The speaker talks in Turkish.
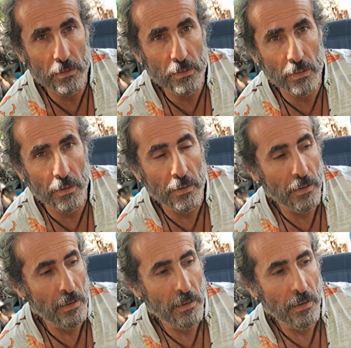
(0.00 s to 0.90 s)
İşte
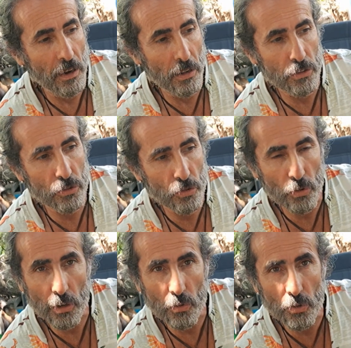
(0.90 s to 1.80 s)

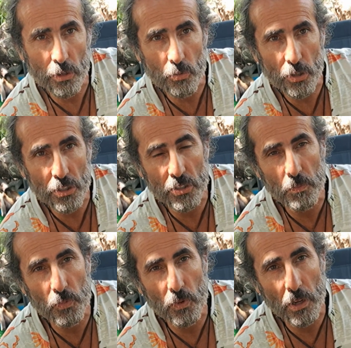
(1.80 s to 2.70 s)
aldatıyorlar, oraya buraya
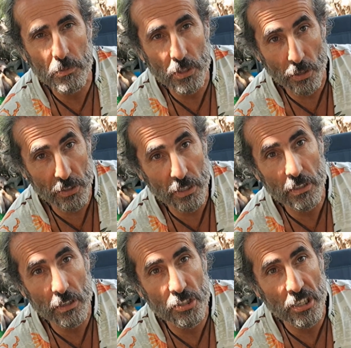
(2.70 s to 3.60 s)
zıplıyorlar. Bir de adına
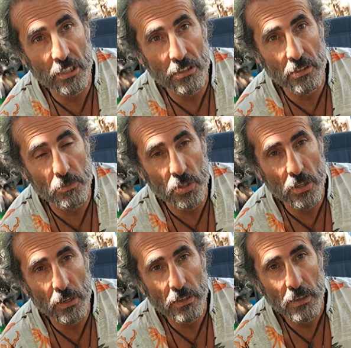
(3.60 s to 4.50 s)
da kaçak et
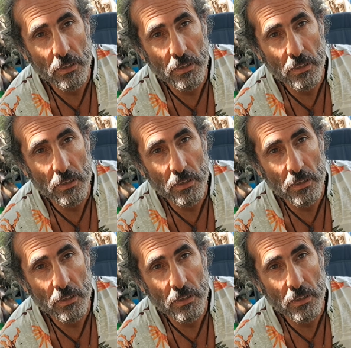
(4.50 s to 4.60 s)
demişler.